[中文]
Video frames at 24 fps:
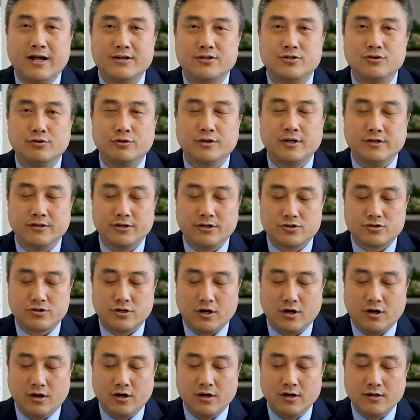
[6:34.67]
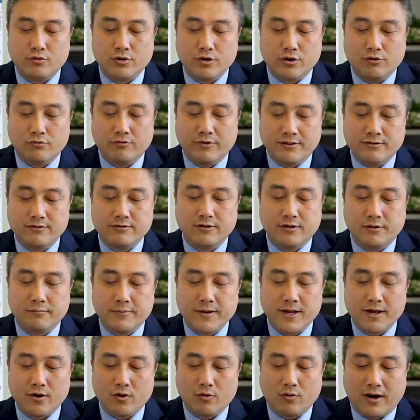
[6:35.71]
修订的时候会有文字的
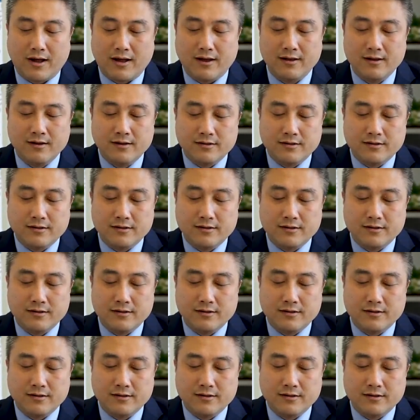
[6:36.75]
变化。